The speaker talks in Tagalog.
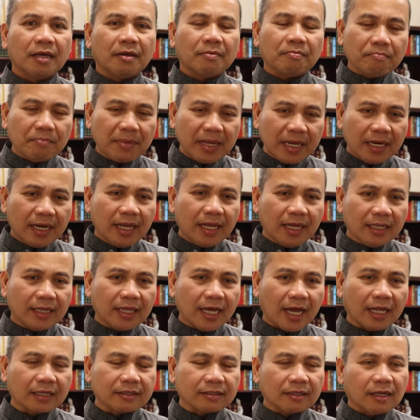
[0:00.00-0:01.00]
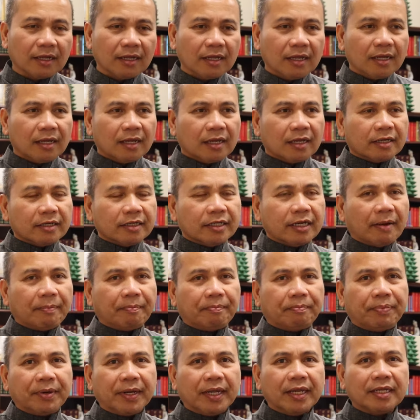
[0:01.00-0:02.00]
meaning that
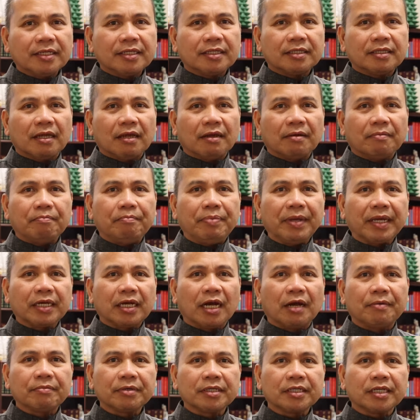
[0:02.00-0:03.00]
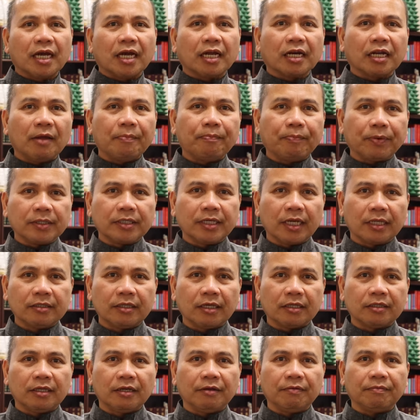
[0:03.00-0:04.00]
the priest becomes a
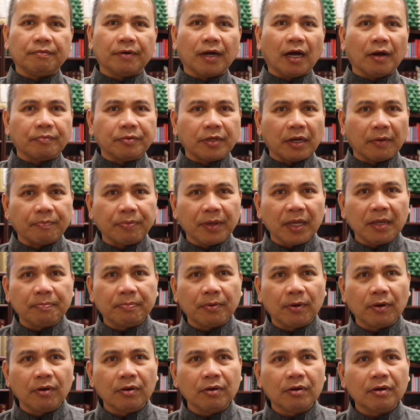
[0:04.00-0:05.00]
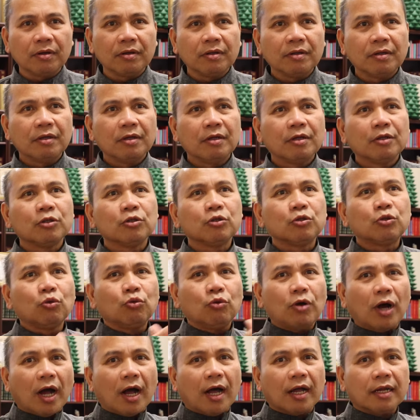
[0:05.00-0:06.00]
representative of the people to
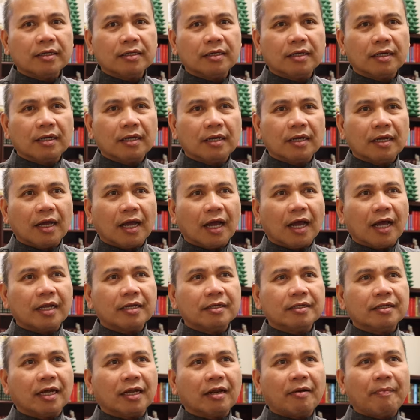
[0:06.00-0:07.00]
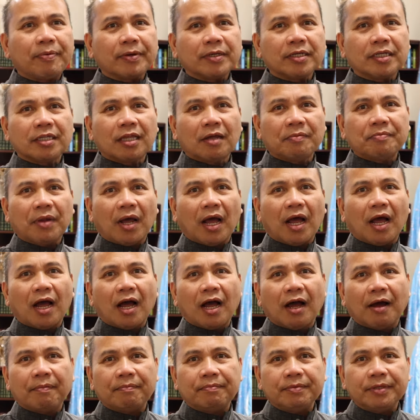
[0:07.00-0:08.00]
God and the representative
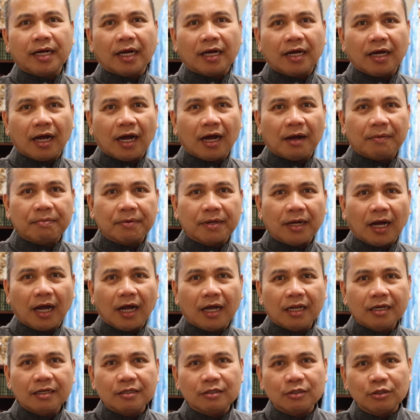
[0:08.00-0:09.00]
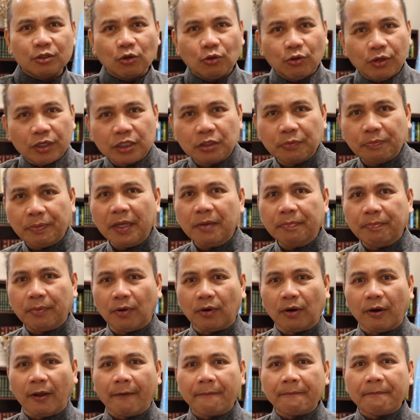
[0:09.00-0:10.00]
of, the, of God to his
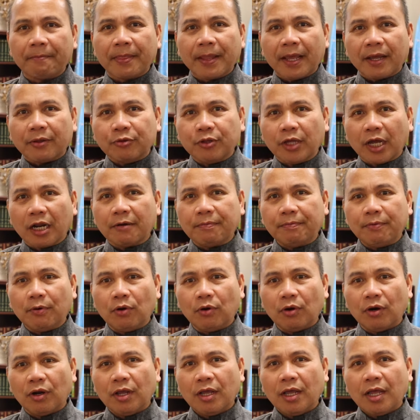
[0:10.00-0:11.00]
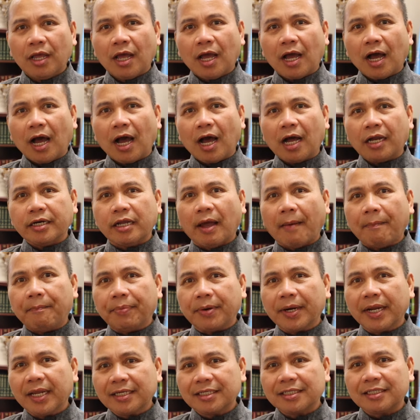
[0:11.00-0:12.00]
people. Therefore, the
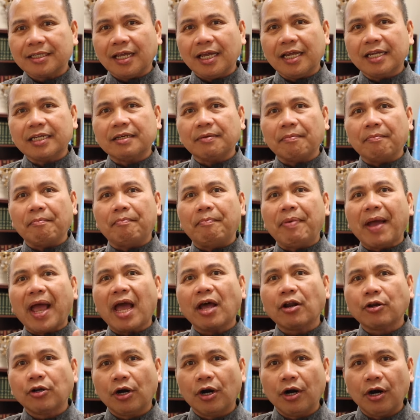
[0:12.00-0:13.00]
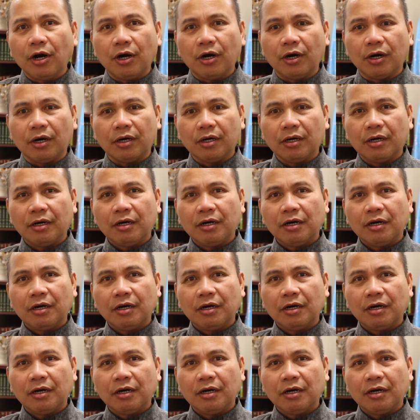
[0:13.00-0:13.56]
priest is better